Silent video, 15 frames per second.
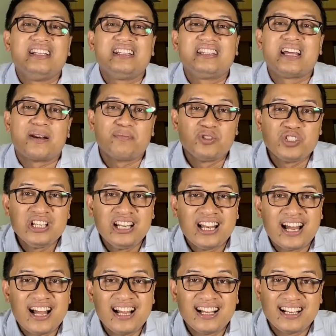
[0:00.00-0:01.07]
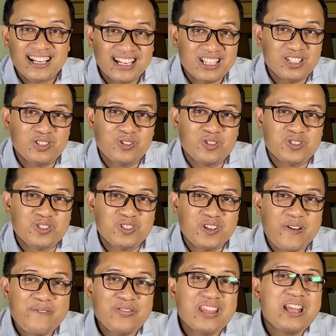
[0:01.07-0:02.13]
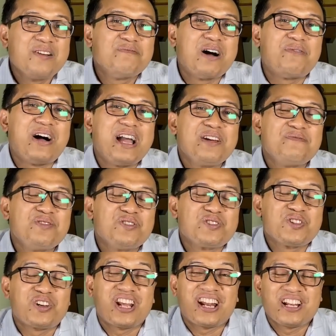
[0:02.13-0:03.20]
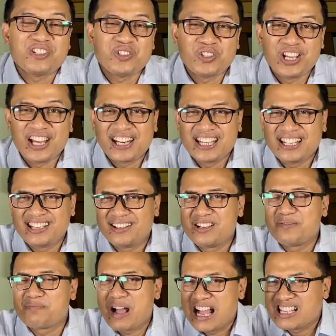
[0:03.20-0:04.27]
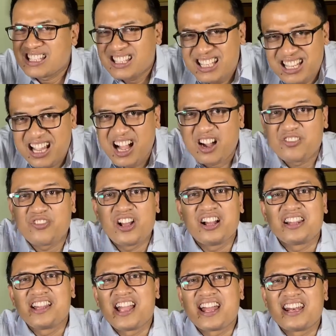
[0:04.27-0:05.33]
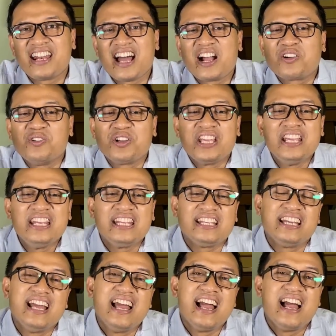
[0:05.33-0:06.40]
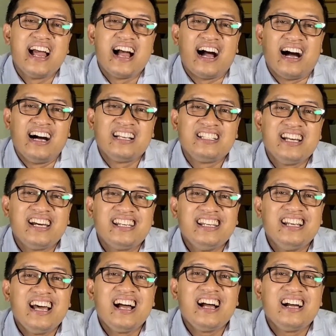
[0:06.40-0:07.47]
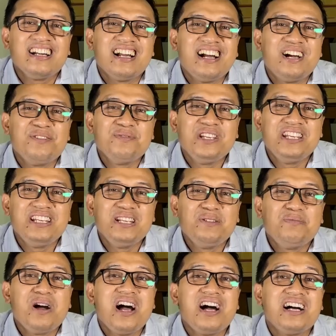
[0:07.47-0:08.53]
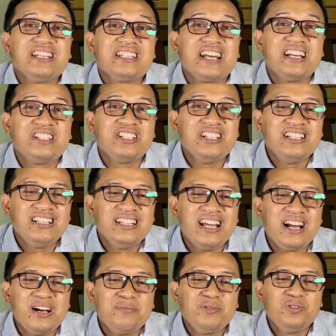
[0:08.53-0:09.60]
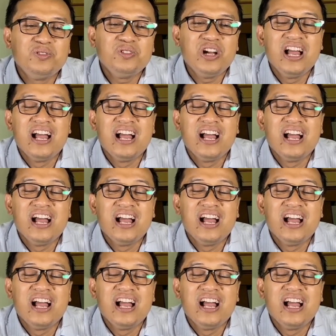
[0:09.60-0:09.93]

Terpujilah Kristus. Bapak Ibu, saudara-saudari, pasti hafal dengan lagu ini. Ajarilah kami bahasa cintamu,